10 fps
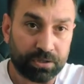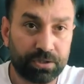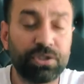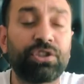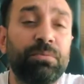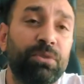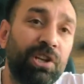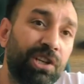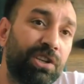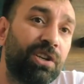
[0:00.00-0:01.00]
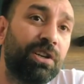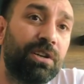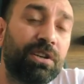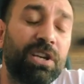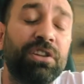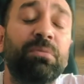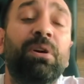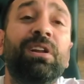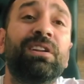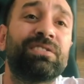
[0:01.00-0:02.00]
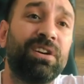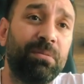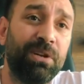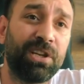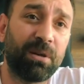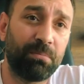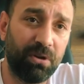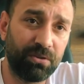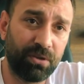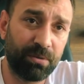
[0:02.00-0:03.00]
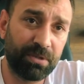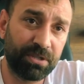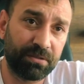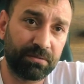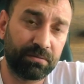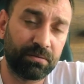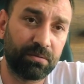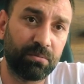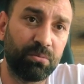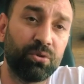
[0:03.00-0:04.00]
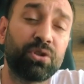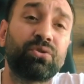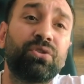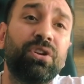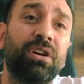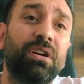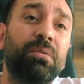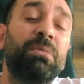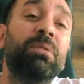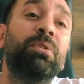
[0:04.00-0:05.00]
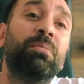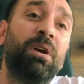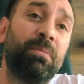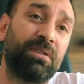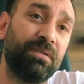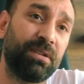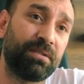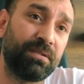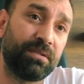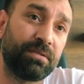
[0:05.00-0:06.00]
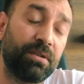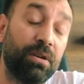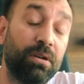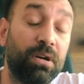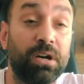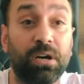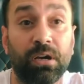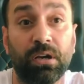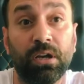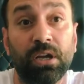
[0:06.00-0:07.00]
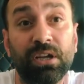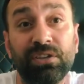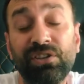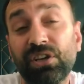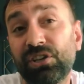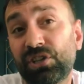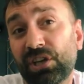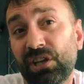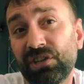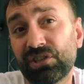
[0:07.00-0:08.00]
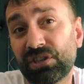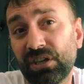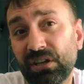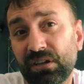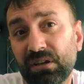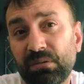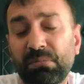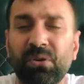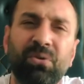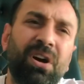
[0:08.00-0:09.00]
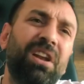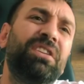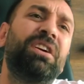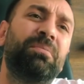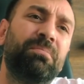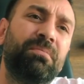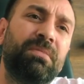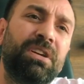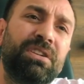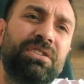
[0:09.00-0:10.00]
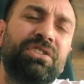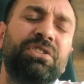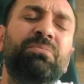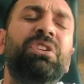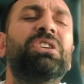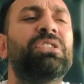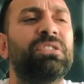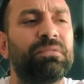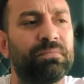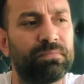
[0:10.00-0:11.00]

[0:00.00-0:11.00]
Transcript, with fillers: Siz şimdilik kendi mahallenizde abilik yapmaya devam edin. Bundan sonra benim himayem altındasınız. Ha, diğer işe gelince de ben onu hallederim. Siz şimdilik gidin.